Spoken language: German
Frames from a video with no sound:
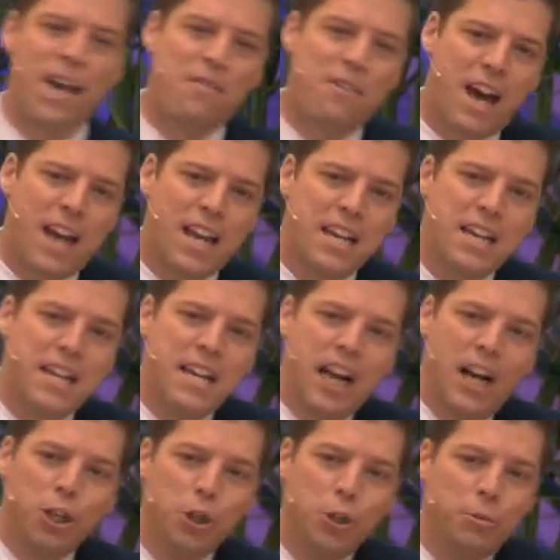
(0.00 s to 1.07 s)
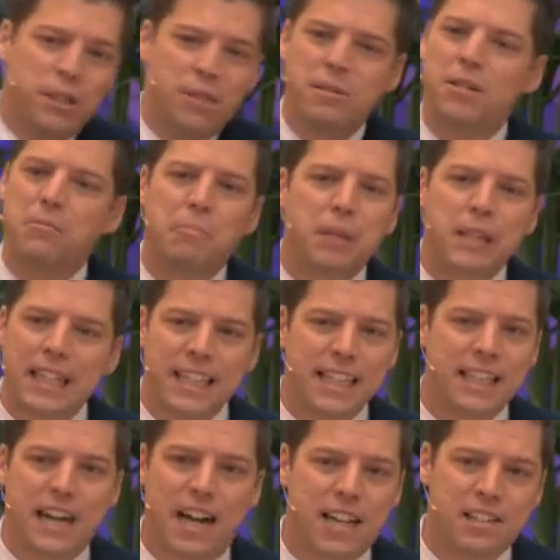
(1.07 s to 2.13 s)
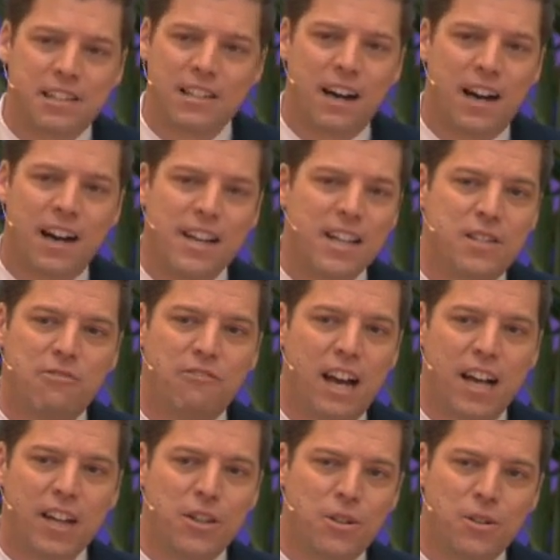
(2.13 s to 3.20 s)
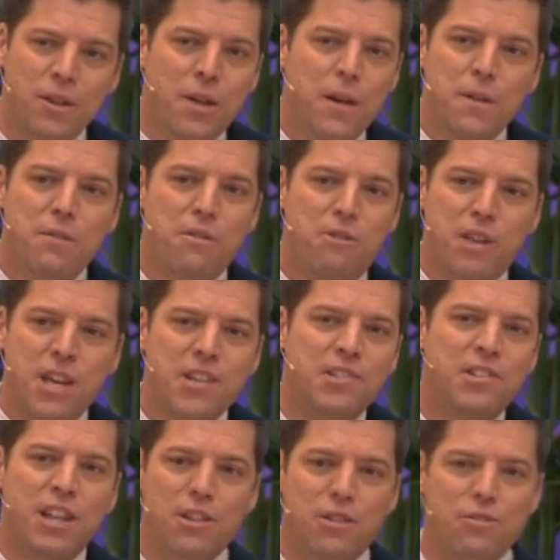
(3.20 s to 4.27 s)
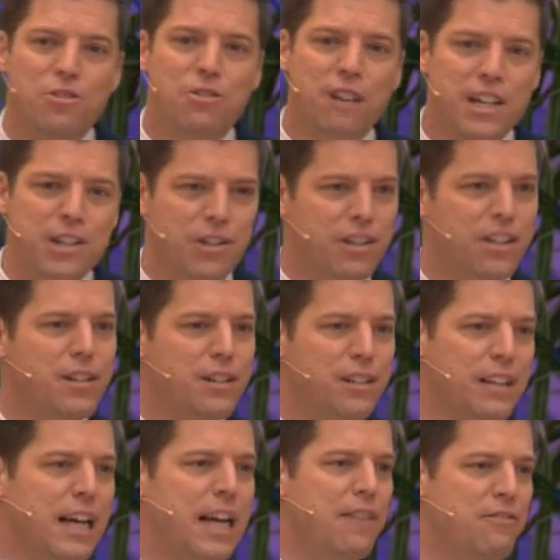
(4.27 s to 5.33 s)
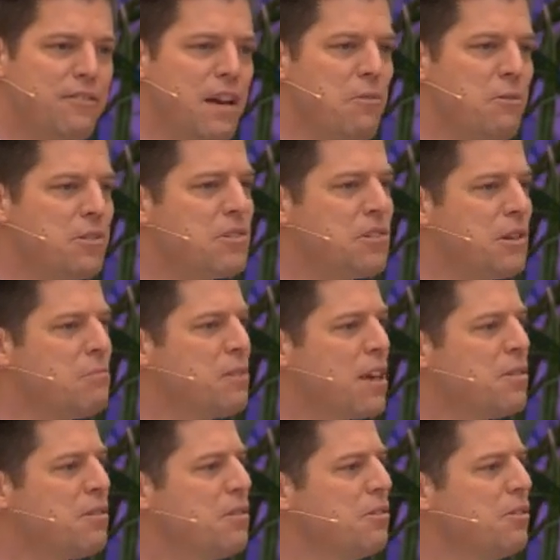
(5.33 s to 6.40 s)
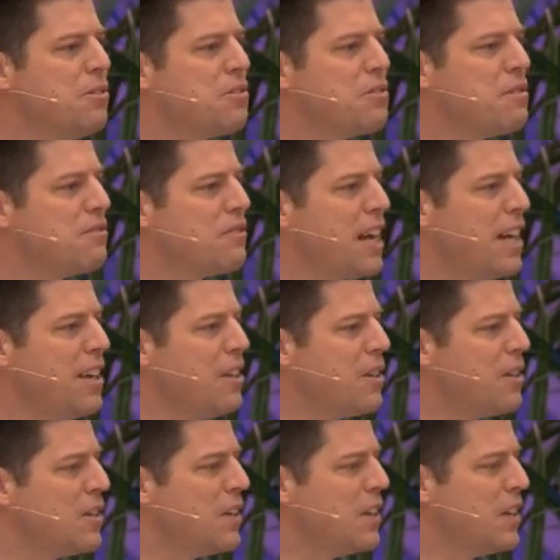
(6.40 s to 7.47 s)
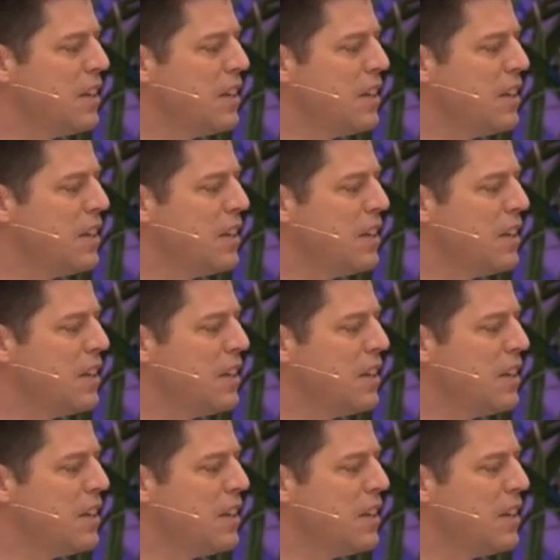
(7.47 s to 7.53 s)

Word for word: Genauso wie Aluminium seinen Wert verloren hat, werden die Dinge, denen Sie heute Wert beimessen in Ihrem Leben, auch ihren Wert